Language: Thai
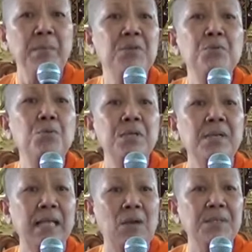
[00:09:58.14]
ไม่รู้
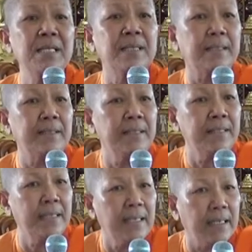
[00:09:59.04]
เรื่องราวที่เกิดขึ้น
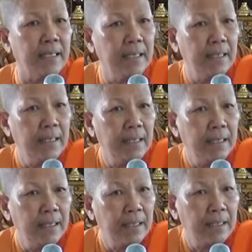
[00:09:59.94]
ที่
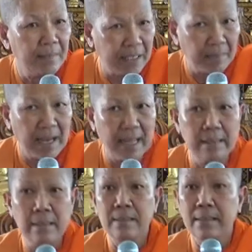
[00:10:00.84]
กบิลพัท
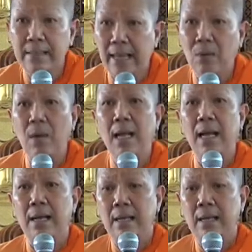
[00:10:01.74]
แสดงว่า